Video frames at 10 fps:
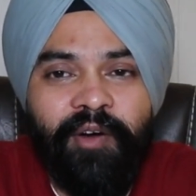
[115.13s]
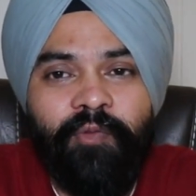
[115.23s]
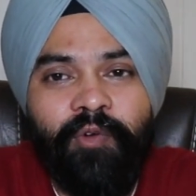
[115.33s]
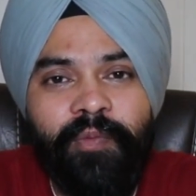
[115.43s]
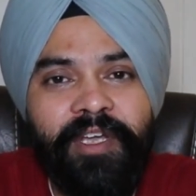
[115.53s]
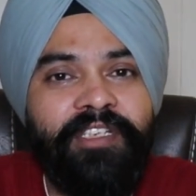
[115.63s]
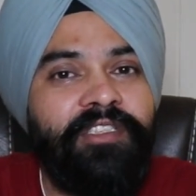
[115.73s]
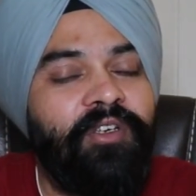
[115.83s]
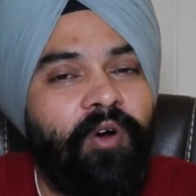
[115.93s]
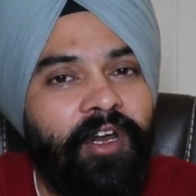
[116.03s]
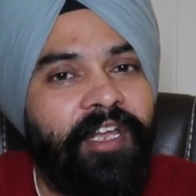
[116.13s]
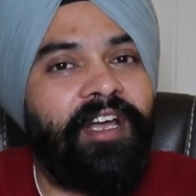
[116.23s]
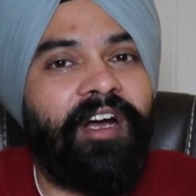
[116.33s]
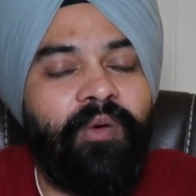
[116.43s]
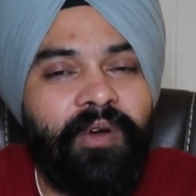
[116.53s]
वो भी किसी और के
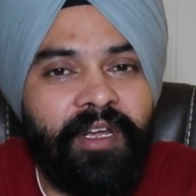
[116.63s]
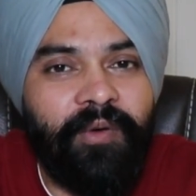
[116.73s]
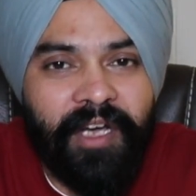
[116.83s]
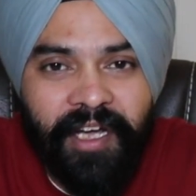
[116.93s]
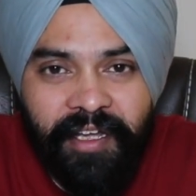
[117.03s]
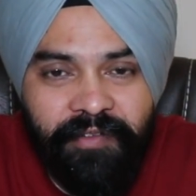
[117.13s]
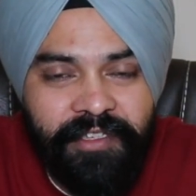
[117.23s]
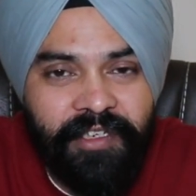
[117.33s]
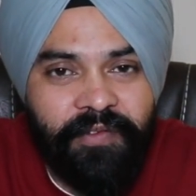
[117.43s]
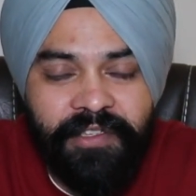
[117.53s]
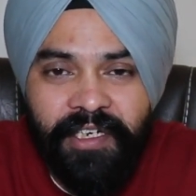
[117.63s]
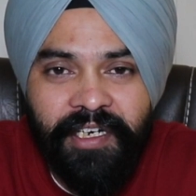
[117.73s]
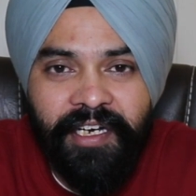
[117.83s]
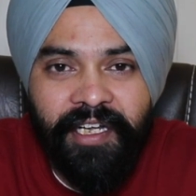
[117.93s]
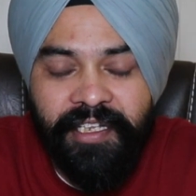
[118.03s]
अकाउंट के उठा के वीज़ा ऑफिसर ने
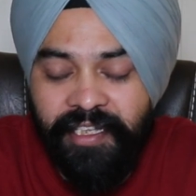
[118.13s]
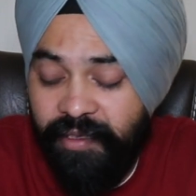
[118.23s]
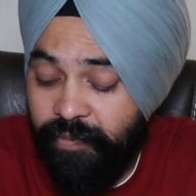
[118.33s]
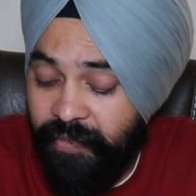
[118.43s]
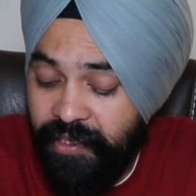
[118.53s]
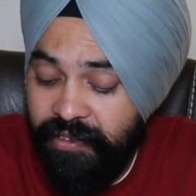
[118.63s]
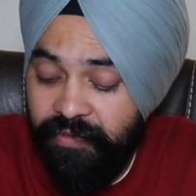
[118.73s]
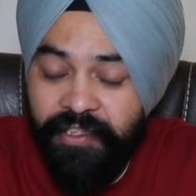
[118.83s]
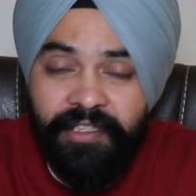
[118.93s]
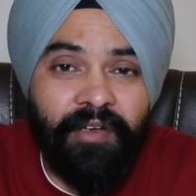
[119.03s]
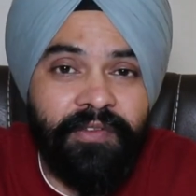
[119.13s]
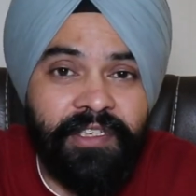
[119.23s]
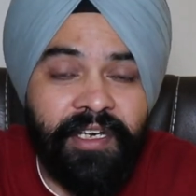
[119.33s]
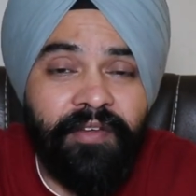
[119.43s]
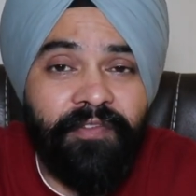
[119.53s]
डाल दिए मीन्स वीज़ा
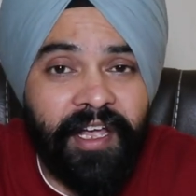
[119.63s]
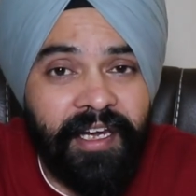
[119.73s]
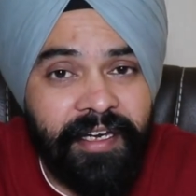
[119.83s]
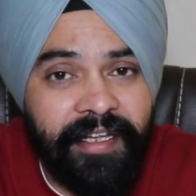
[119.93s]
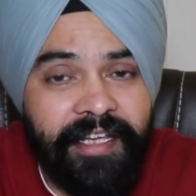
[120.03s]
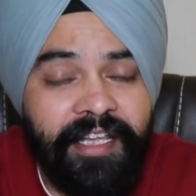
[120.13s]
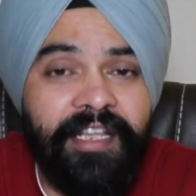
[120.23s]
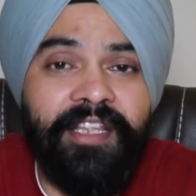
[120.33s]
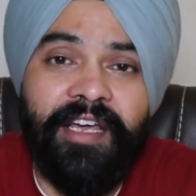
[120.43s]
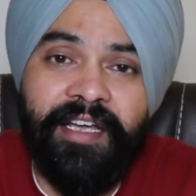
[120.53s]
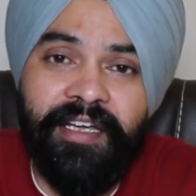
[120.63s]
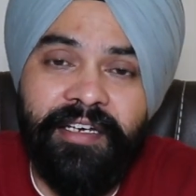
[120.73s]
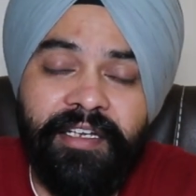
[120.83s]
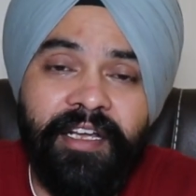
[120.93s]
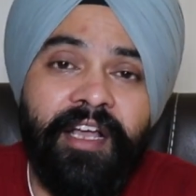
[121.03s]
ऑफिसर ने फाइल इनकी नहीं चेक
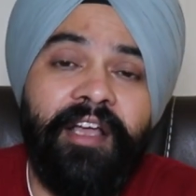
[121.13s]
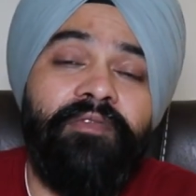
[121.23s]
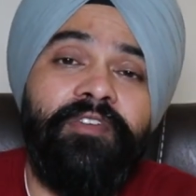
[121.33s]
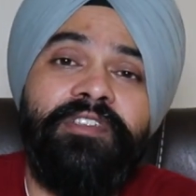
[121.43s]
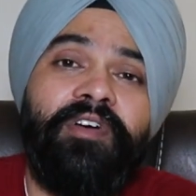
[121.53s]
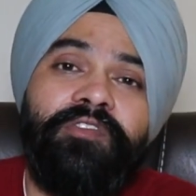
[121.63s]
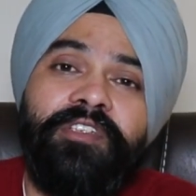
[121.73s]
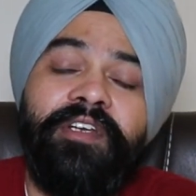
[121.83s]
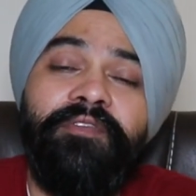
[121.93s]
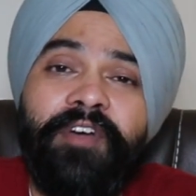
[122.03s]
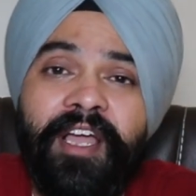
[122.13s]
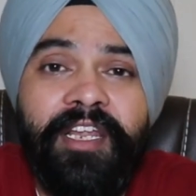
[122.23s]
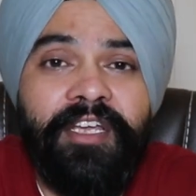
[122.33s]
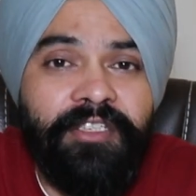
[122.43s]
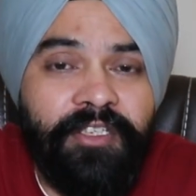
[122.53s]
करी वीज़ा ऑफिसर ने फाइल ही
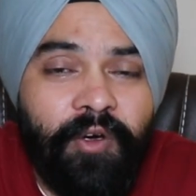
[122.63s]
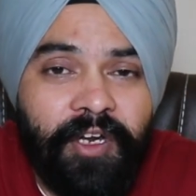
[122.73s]
किसी